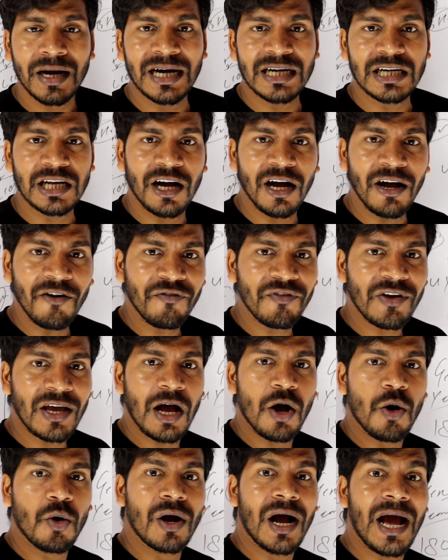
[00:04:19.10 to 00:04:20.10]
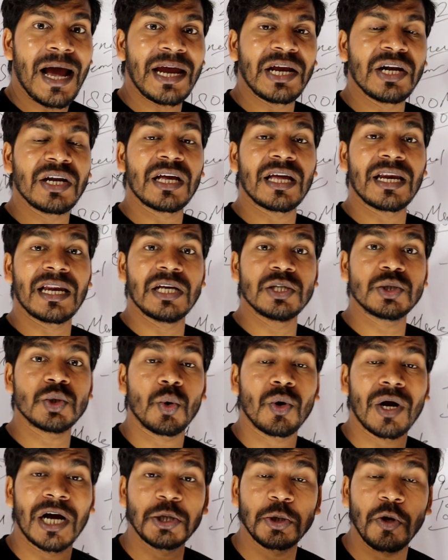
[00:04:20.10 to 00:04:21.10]
कट ऑफ क्या होगा इंक्रीज
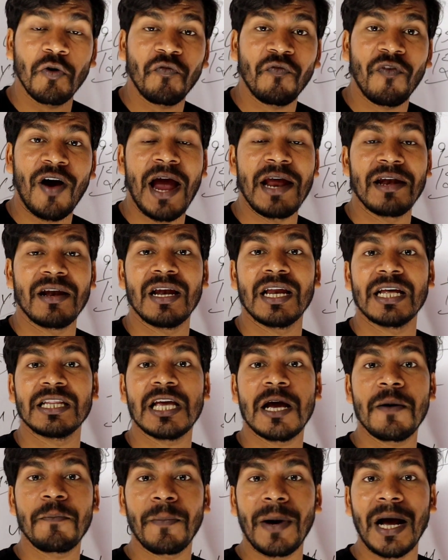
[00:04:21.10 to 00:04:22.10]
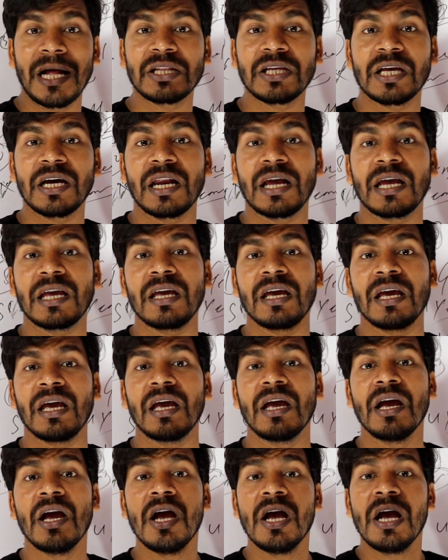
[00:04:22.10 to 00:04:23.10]
होगा तो फाइनल यदि हम बात करें कि
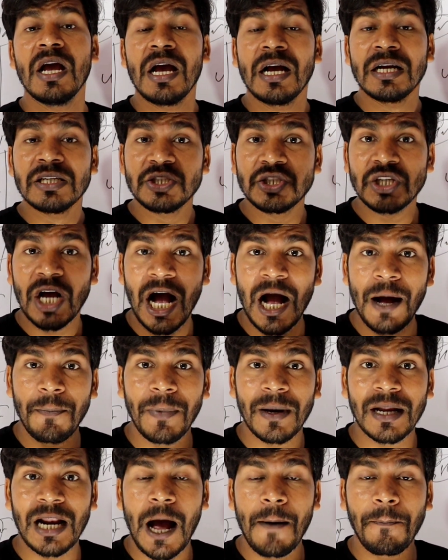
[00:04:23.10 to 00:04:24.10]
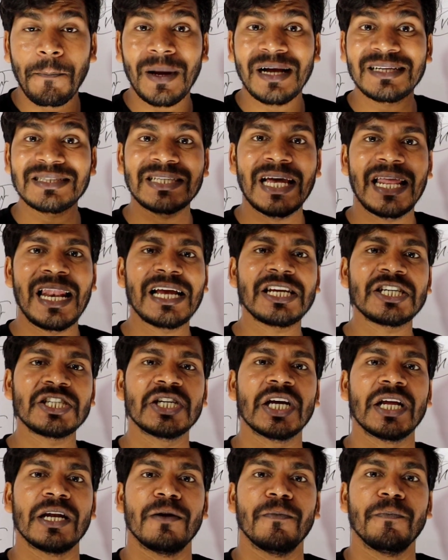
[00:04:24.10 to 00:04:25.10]
जहां पर आपका
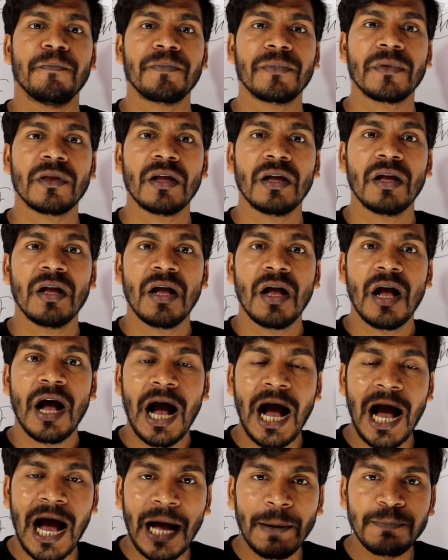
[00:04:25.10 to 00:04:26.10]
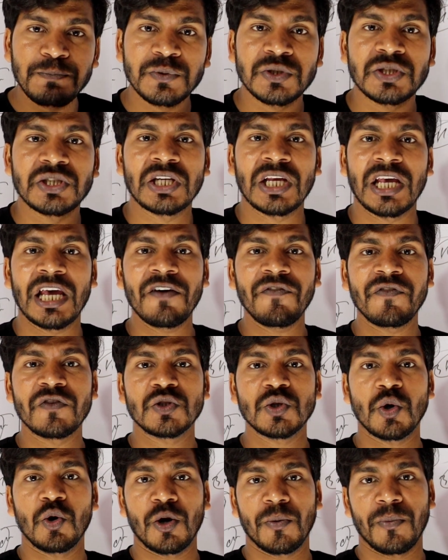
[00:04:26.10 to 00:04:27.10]
सेलेक्शन आप सेफ
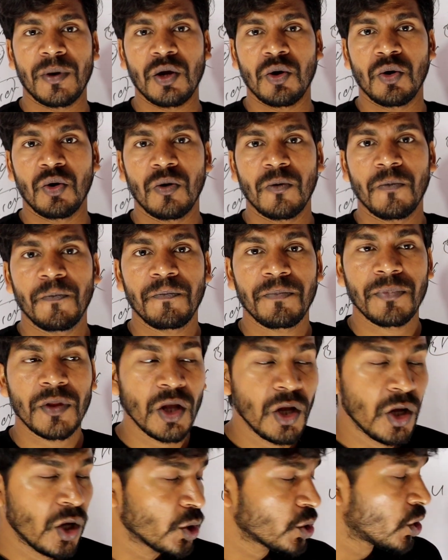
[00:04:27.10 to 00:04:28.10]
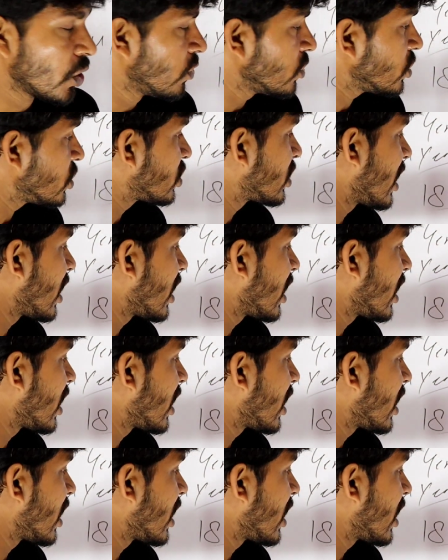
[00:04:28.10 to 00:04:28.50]
जोन में हो तो उस